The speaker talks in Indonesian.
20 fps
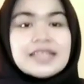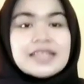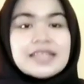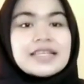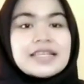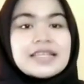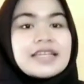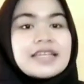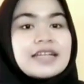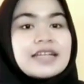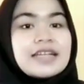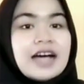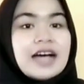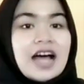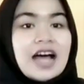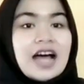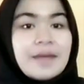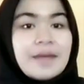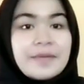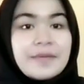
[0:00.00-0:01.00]

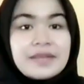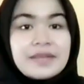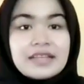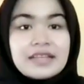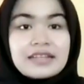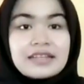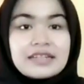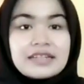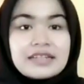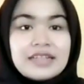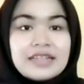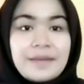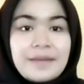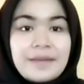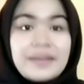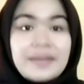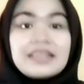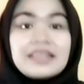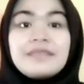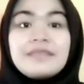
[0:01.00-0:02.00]
Sehingga apabila
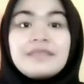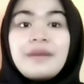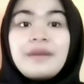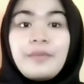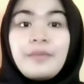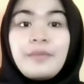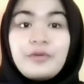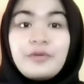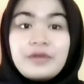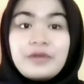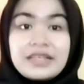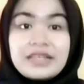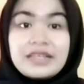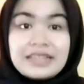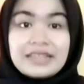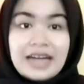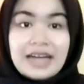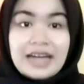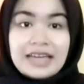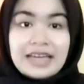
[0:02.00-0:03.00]
terdapat 50
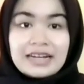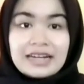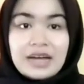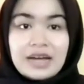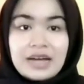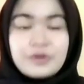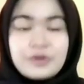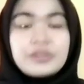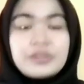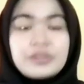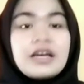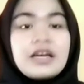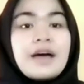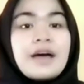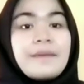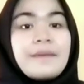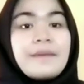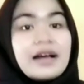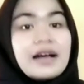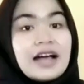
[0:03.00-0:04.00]
liter air laut,
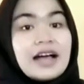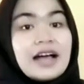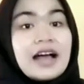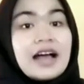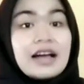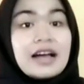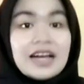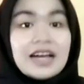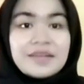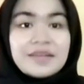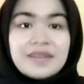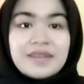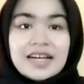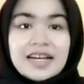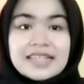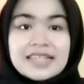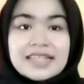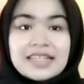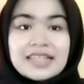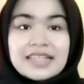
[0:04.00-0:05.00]
maka akan
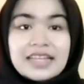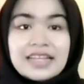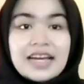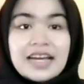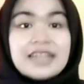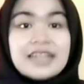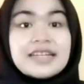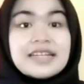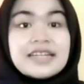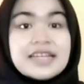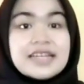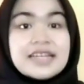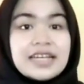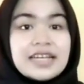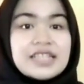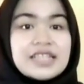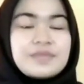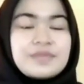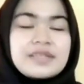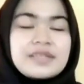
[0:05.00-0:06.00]
menghasilkan
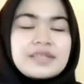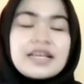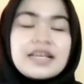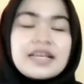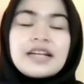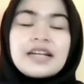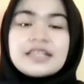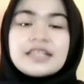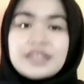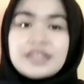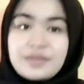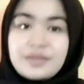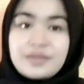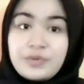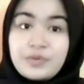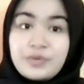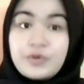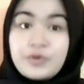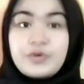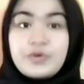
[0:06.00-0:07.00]
daya sebesar
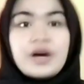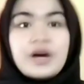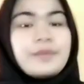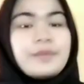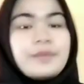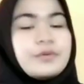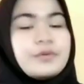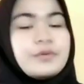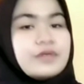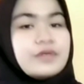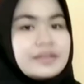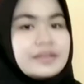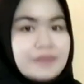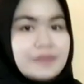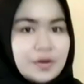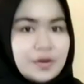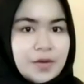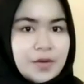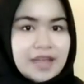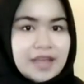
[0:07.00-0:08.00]
1025
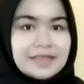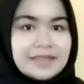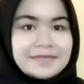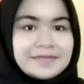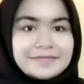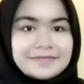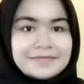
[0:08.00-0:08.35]
watt.